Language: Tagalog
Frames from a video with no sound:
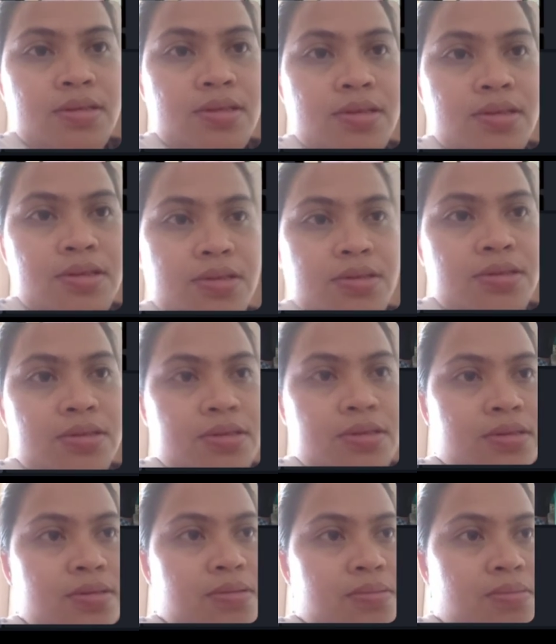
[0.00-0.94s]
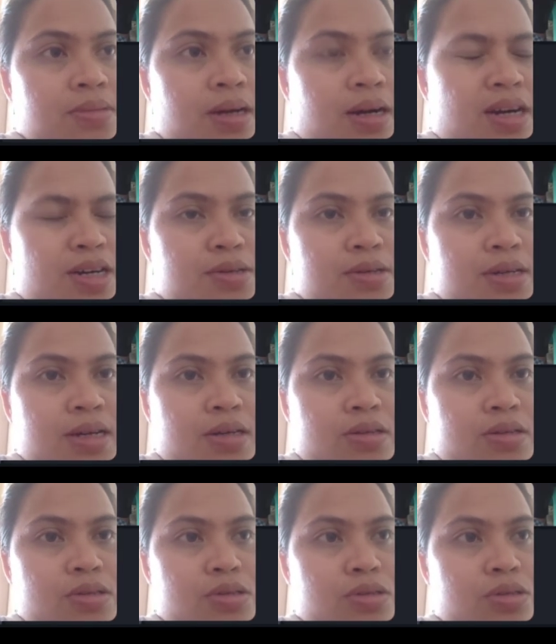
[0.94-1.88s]
Yun. May arrow na
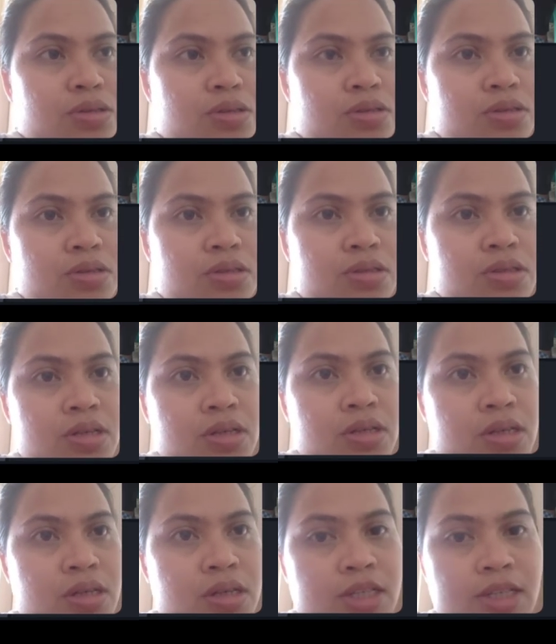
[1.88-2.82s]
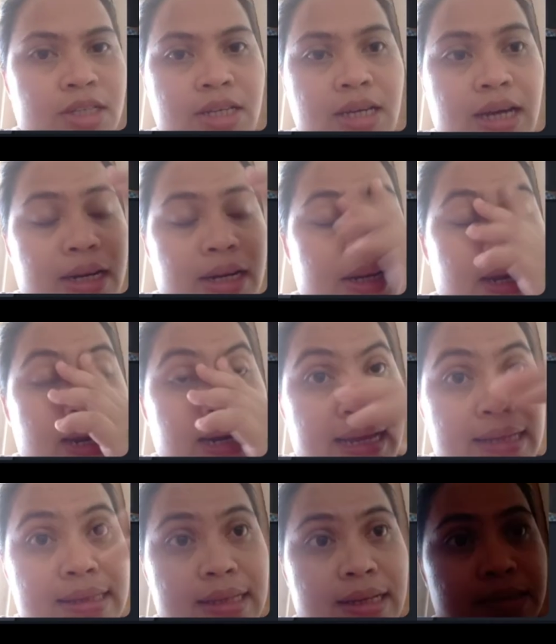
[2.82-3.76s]
ako. So, i-ano na lang
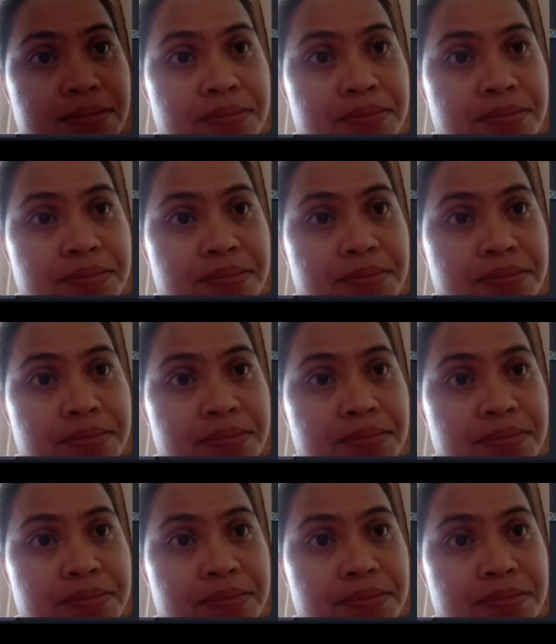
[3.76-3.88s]
natin.